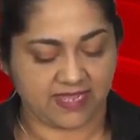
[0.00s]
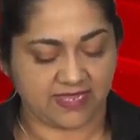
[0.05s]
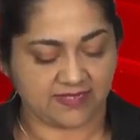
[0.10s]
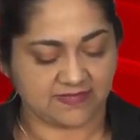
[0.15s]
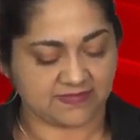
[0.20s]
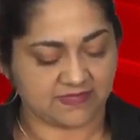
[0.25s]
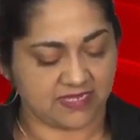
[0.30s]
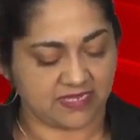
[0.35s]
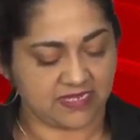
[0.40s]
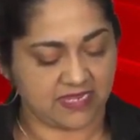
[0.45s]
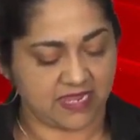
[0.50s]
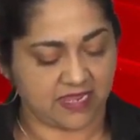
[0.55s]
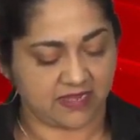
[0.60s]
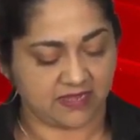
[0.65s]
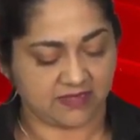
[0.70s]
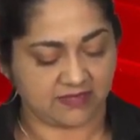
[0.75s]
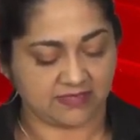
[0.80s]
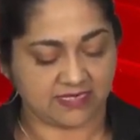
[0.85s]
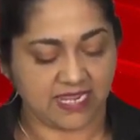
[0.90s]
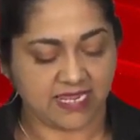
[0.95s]
ऐसे ये
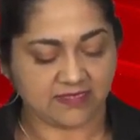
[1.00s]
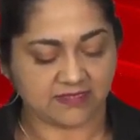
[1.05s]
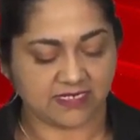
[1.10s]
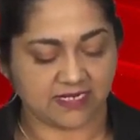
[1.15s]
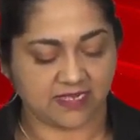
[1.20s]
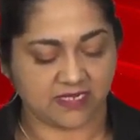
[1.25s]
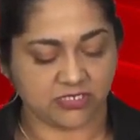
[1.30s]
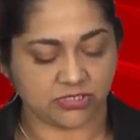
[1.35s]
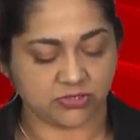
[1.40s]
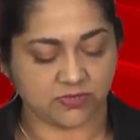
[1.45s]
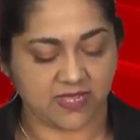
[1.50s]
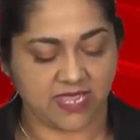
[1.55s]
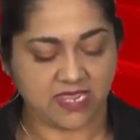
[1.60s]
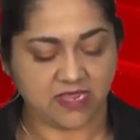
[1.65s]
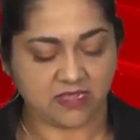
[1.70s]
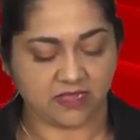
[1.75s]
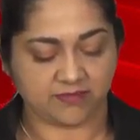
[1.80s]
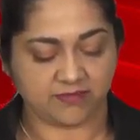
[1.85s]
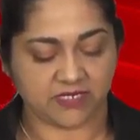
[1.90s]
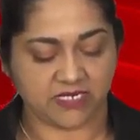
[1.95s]
नई दलान जो है
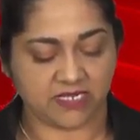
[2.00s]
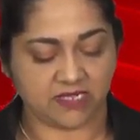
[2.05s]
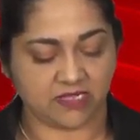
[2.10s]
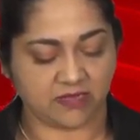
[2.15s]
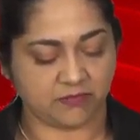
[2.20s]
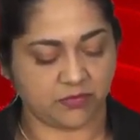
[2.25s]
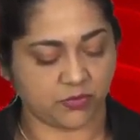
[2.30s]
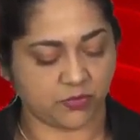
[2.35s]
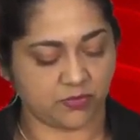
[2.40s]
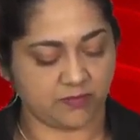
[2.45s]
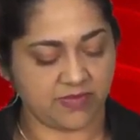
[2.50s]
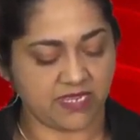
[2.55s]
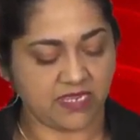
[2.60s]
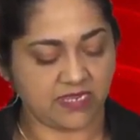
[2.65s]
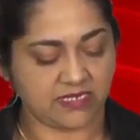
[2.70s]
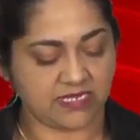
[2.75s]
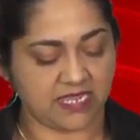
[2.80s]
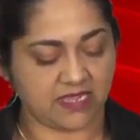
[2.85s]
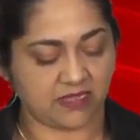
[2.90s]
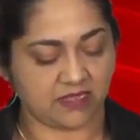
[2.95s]
अपनी ख़बरों में
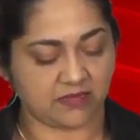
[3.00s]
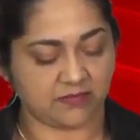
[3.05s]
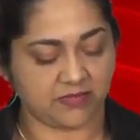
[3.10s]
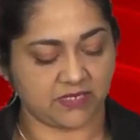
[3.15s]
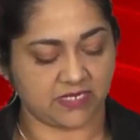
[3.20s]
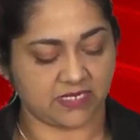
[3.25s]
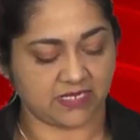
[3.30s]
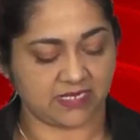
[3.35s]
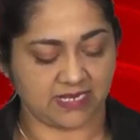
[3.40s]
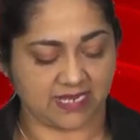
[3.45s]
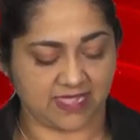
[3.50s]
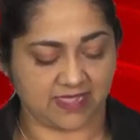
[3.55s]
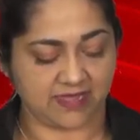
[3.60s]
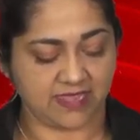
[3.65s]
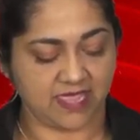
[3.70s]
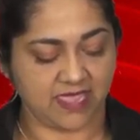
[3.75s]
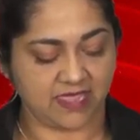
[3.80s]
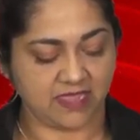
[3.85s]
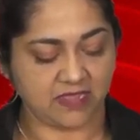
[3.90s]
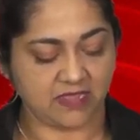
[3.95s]
ये खबर
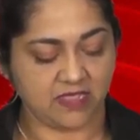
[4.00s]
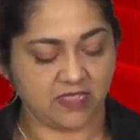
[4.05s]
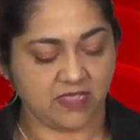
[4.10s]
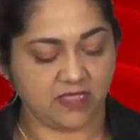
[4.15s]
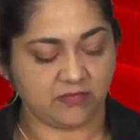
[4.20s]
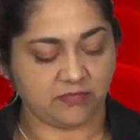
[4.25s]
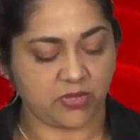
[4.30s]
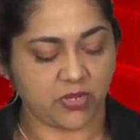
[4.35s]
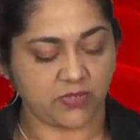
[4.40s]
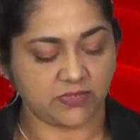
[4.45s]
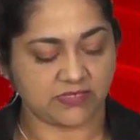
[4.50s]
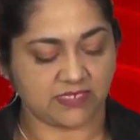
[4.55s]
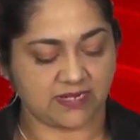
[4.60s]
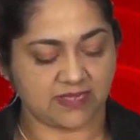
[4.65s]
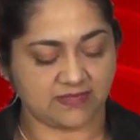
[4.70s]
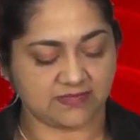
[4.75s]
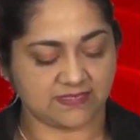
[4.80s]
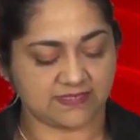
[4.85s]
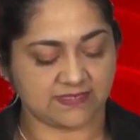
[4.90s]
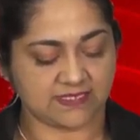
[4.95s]
लाई है बवी
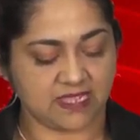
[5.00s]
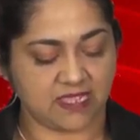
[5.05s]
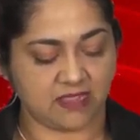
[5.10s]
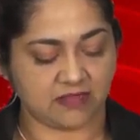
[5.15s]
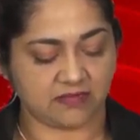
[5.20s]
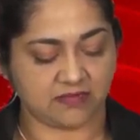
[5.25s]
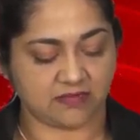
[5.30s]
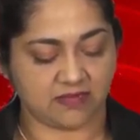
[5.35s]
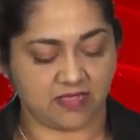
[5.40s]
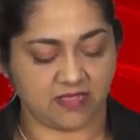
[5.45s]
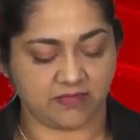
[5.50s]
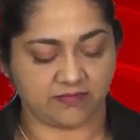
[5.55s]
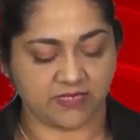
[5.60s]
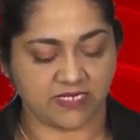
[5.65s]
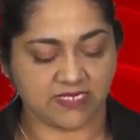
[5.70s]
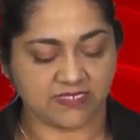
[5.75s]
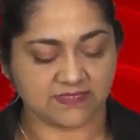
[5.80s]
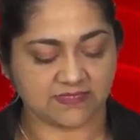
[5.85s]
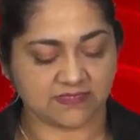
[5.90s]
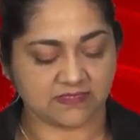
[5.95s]
दलान साक का
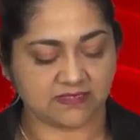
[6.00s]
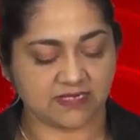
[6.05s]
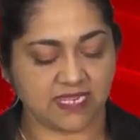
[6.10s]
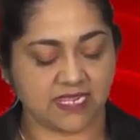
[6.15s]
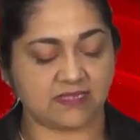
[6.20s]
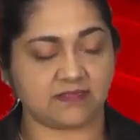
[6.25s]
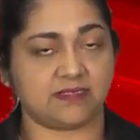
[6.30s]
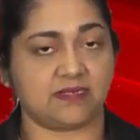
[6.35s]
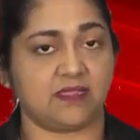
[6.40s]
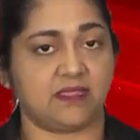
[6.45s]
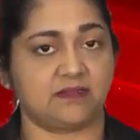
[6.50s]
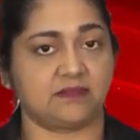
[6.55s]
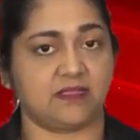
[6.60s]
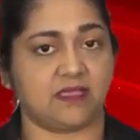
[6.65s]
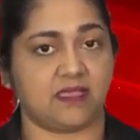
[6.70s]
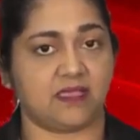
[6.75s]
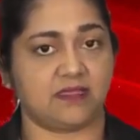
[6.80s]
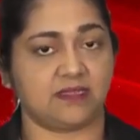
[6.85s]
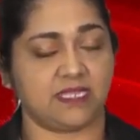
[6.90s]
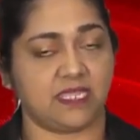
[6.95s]
मिनिस्टर नई दलान
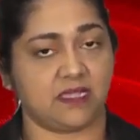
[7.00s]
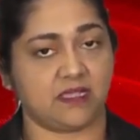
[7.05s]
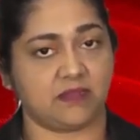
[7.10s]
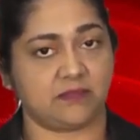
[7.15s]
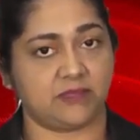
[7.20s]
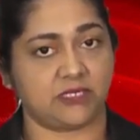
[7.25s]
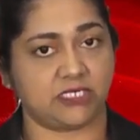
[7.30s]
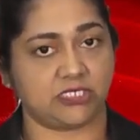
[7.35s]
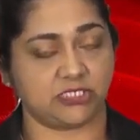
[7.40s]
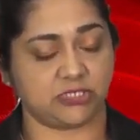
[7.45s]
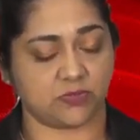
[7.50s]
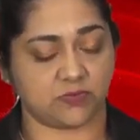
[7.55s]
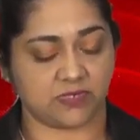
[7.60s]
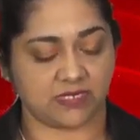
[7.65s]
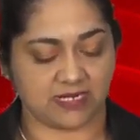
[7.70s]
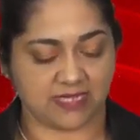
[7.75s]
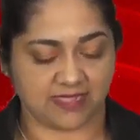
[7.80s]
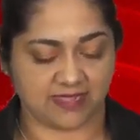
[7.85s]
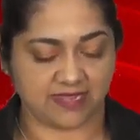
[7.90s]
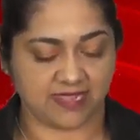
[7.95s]
का ये खबर जो
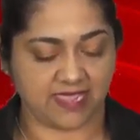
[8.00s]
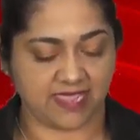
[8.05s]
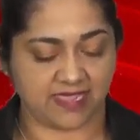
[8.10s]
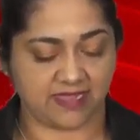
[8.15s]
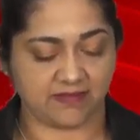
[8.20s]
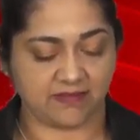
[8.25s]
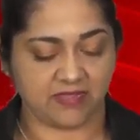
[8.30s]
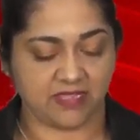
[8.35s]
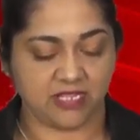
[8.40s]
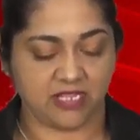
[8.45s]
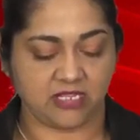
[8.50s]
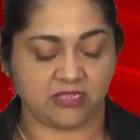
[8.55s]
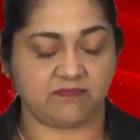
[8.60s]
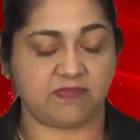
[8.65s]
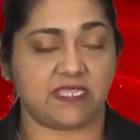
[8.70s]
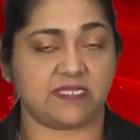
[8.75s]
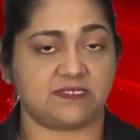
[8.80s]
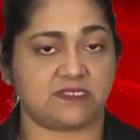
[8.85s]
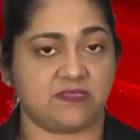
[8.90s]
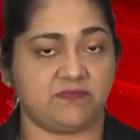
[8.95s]
लाई है
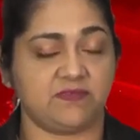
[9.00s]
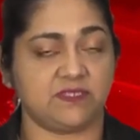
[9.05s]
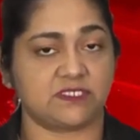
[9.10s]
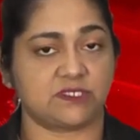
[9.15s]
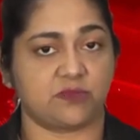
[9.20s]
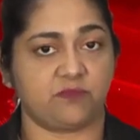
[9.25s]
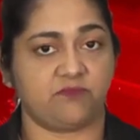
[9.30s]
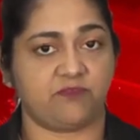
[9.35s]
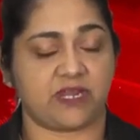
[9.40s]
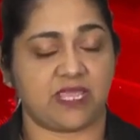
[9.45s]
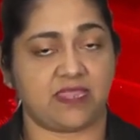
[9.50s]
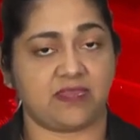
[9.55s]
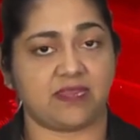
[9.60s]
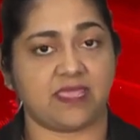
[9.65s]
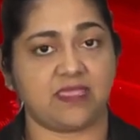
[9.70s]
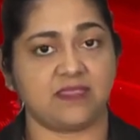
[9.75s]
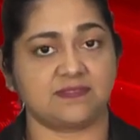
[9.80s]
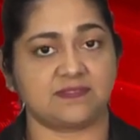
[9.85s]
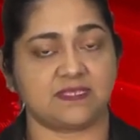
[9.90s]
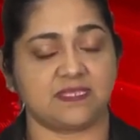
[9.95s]
वैसे फिसम
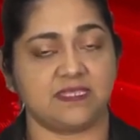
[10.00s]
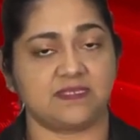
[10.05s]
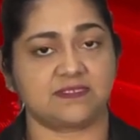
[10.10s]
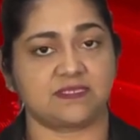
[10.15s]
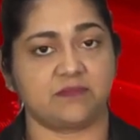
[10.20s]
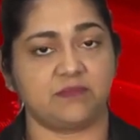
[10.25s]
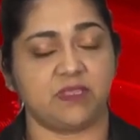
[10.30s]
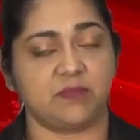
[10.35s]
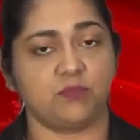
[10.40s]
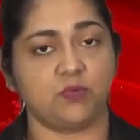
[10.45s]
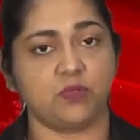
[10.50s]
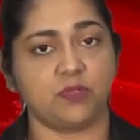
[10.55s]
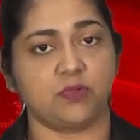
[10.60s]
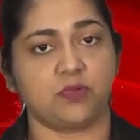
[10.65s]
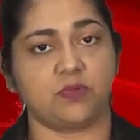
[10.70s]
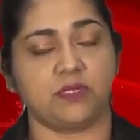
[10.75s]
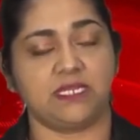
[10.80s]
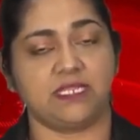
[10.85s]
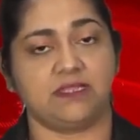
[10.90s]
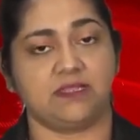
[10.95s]
फ्रेरा ऐसे ये सभी
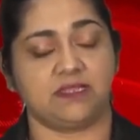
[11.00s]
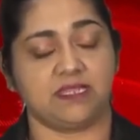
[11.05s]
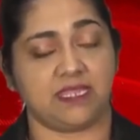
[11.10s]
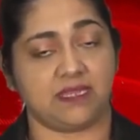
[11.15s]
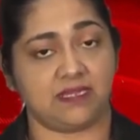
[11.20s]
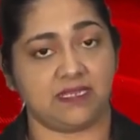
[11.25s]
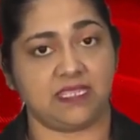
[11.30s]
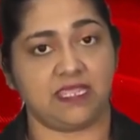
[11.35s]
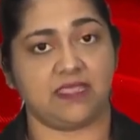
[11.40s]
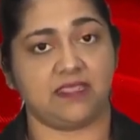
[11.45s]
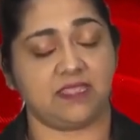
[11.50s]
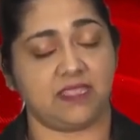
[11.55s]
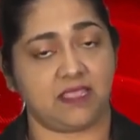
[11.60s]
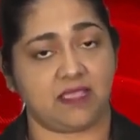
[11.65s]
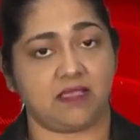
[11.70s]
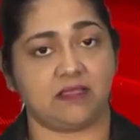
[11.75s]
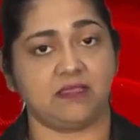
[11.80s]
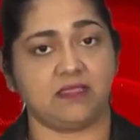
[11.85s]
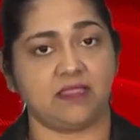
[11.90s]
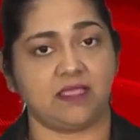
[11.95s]
मुल्कों के लिए
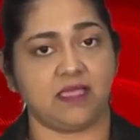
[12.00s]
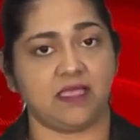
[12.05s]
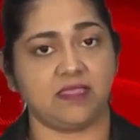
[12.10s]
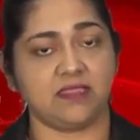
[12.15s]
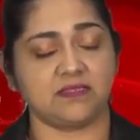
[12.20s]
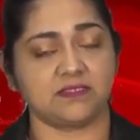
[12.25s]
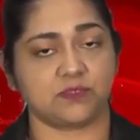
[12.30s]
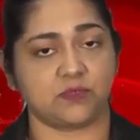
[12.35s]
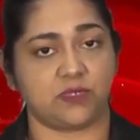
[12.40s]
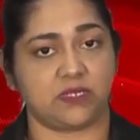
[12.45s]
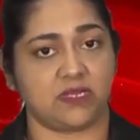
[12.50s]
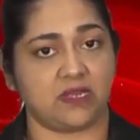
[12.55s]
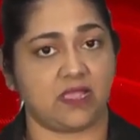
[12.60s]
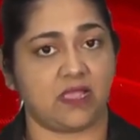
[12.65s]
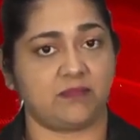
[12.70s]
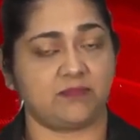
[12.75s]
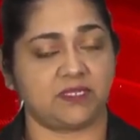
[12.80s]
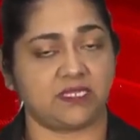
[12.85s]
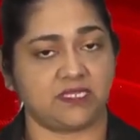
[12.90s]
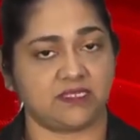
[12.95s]
किया गया है
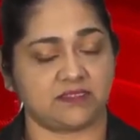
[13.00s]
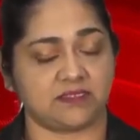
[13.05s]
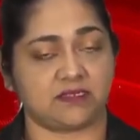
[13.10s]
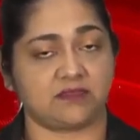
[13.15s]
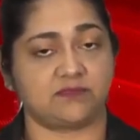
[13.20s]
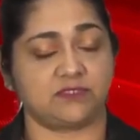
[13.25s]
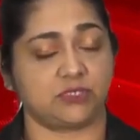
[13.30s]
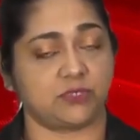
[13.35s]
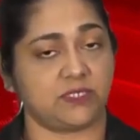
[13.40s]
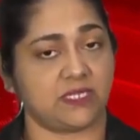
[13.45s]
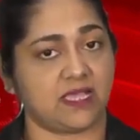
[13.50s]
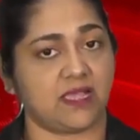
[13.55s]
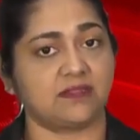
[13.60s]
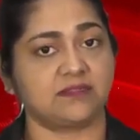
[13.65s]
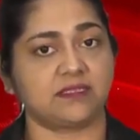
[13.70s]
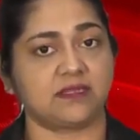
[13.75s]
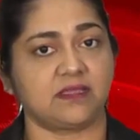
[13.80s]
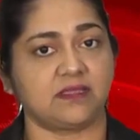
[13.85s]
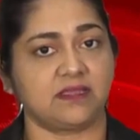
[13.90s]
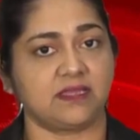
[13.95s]
सूरीनाम की तरफ जो
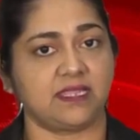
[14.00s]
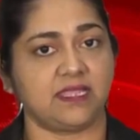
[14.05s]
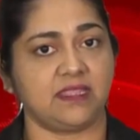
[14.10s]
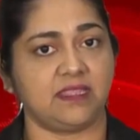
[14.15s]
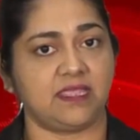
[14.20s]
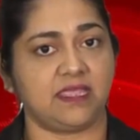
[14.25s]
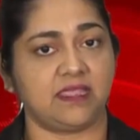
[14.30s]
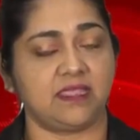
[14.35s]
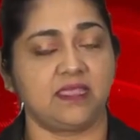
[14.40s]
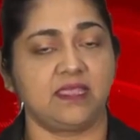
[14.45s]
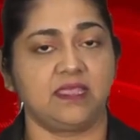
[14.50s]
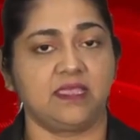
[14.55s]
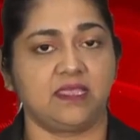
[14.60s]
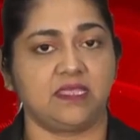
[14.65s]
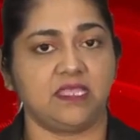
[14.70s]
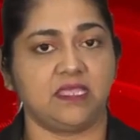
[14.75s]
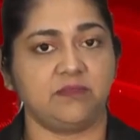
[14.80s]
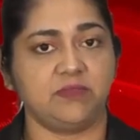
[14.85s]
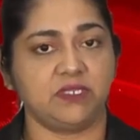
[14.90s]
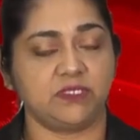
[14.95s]
यात्रा करेंगे
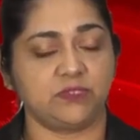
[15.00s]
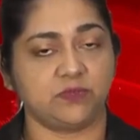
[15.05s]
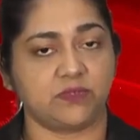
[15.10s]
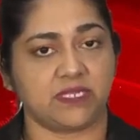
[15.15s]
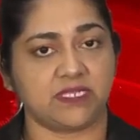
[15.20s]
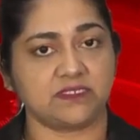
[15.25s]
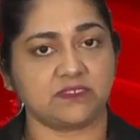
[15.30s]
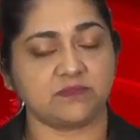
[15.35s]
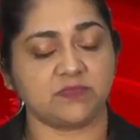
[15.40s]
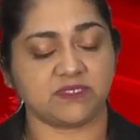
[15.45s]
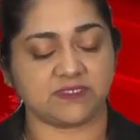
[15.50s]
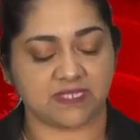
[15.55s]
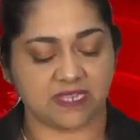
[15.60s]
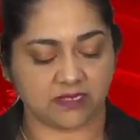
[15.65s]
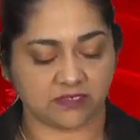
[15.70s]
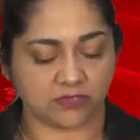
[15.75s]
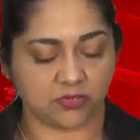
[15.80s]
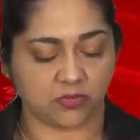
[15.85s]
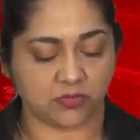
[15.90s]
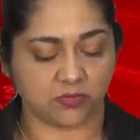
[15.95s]
ये भी टूरिज्म
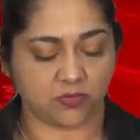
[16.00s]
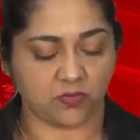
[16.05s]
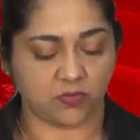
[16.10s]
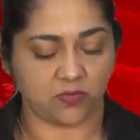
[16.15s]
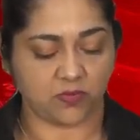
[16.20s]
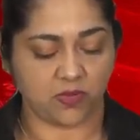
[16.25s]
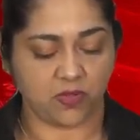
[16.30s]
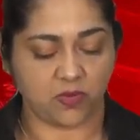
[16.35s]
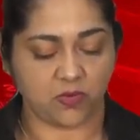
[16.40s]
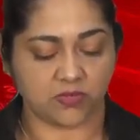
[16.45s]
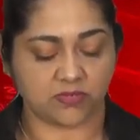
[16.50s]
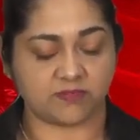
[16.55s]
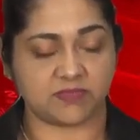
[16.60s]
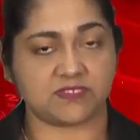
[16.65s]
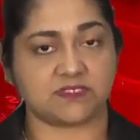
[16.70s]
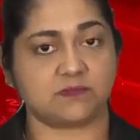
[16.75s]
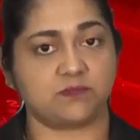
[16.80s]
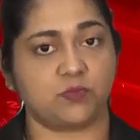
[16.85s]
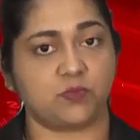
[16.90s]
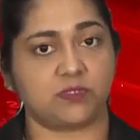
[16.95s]
सेक्टर को और
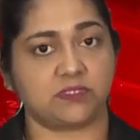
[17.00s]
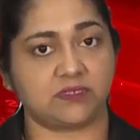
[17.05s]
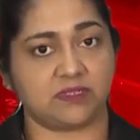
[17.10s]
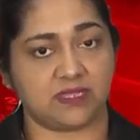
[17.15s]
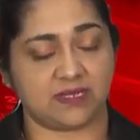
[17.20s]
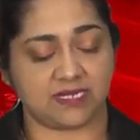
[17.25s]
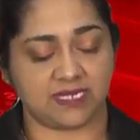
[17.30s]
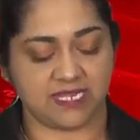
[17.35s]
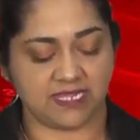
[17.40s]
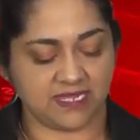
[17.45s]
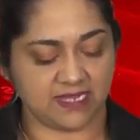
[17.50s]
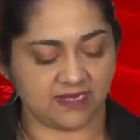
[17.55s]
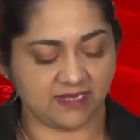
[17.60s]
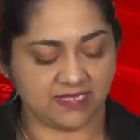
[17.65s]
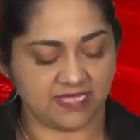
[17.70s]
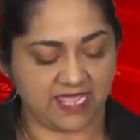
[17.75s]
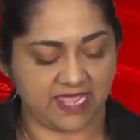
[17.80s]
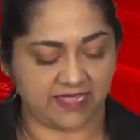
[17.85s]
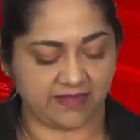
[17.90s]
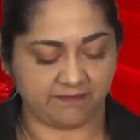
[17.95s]
मजबूत करने के
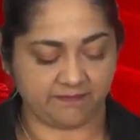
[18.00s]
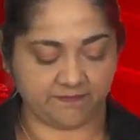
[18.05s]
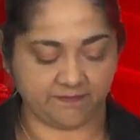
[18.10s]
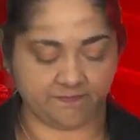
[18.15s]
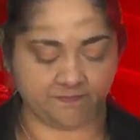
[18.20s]
लिए